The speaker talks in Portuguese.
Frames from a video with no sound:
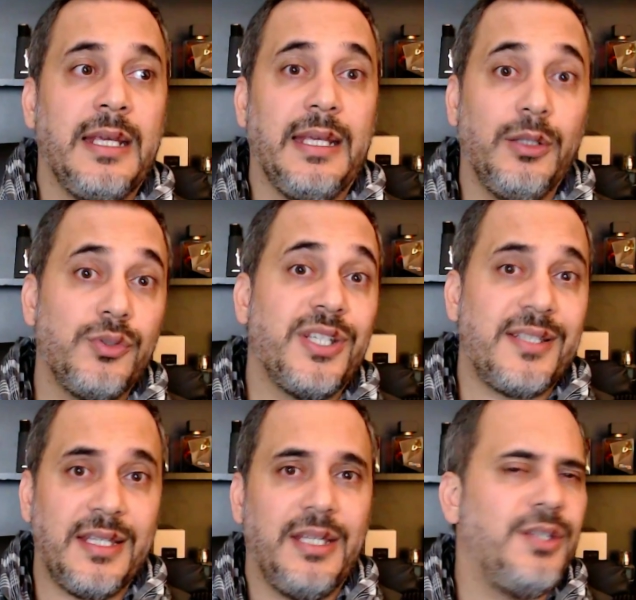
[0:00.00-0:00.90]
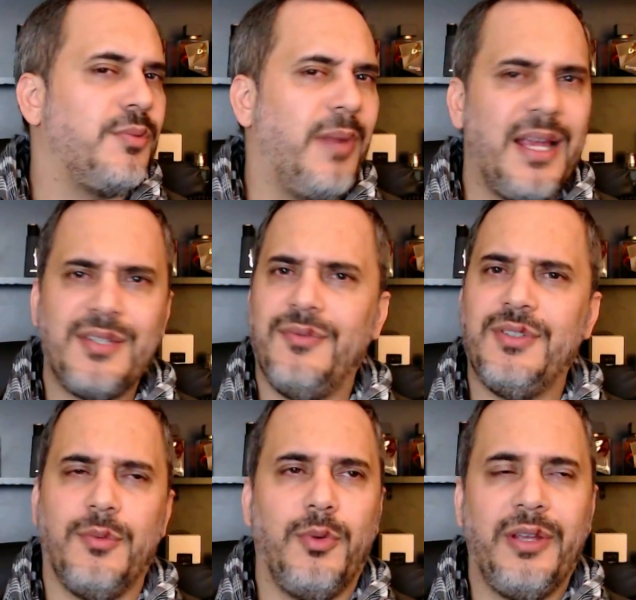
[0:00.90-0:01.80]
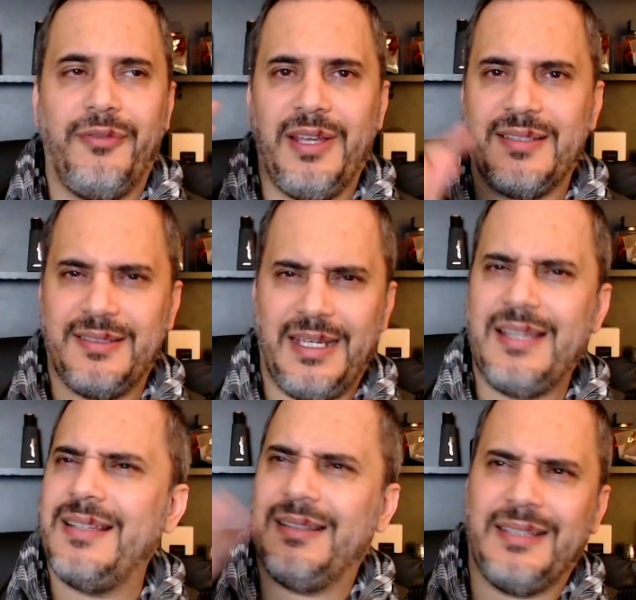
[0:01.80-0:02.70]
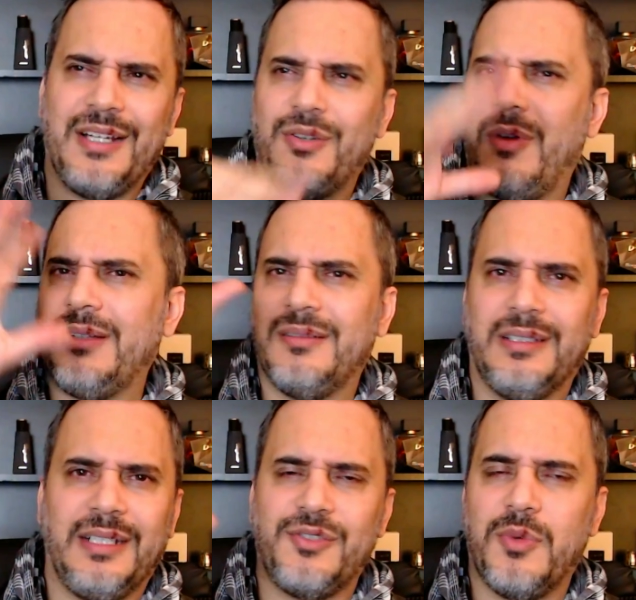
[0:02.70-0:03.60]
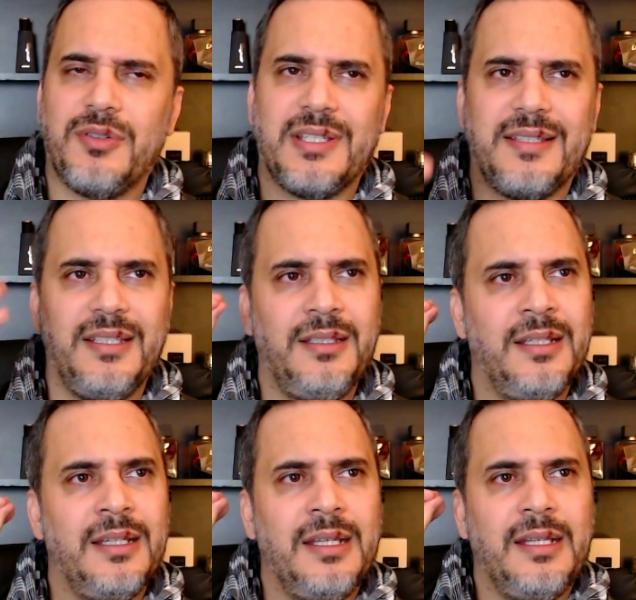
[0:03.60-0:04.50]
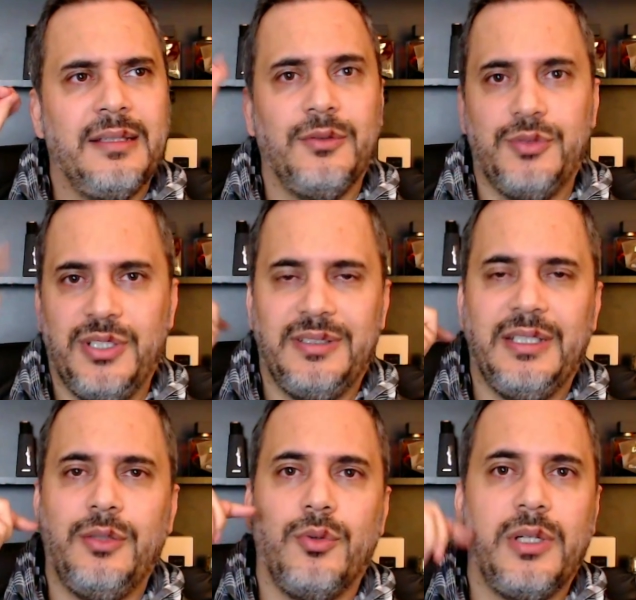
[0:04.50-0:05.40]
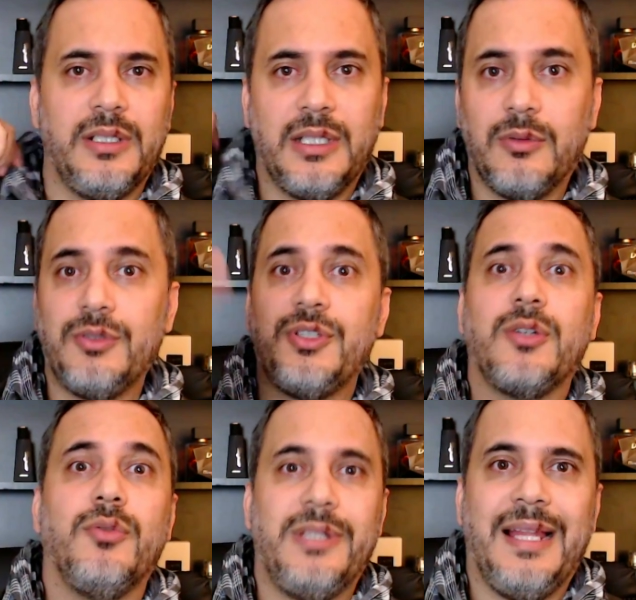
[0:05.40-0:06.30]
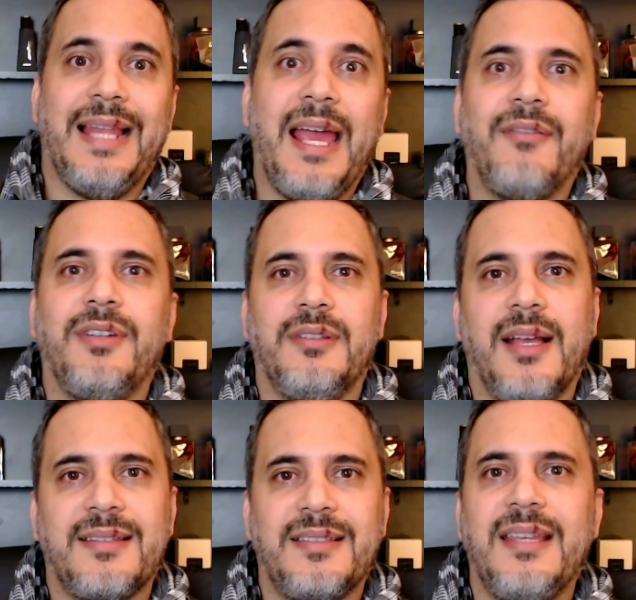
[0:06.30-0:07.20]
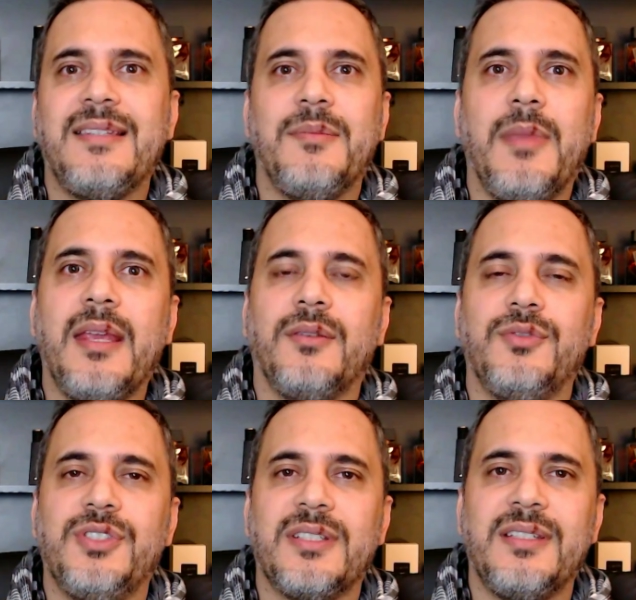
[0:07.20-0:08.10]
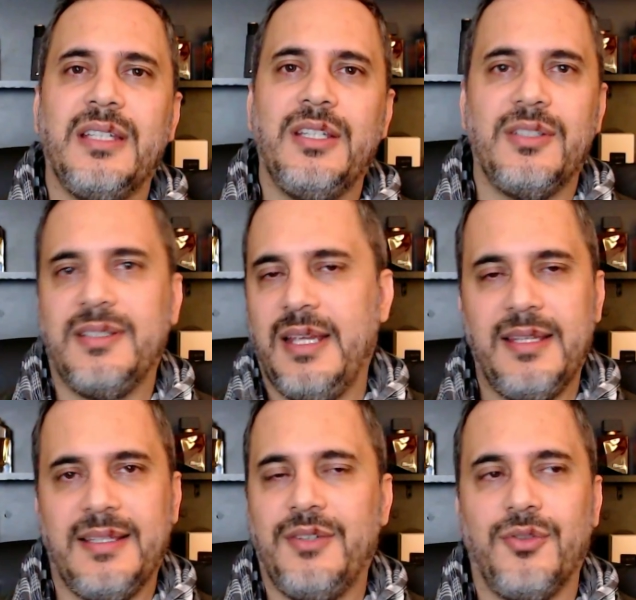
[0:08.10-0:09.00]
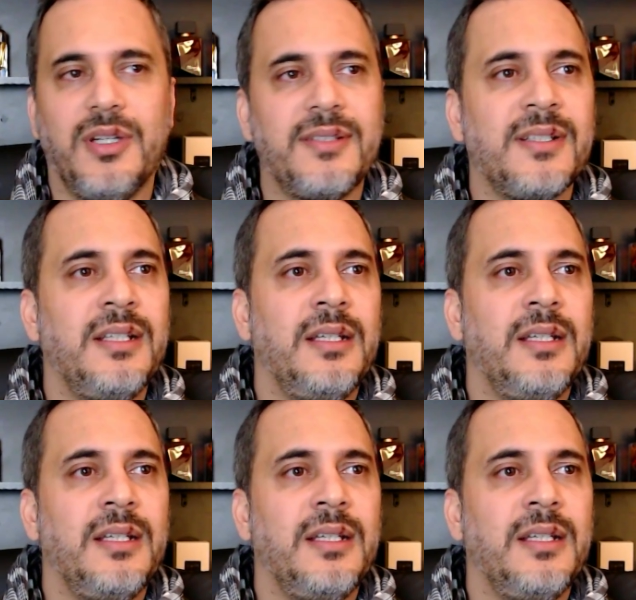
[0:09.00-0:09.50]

E no dia seguinte, mais de 20, eu borrifei às 3 da tarde, 4 da tarde, uma coisa assim, do dia anterior. E quando chegou na live às 6 e meia do dia seguinte, 6, 7 horas,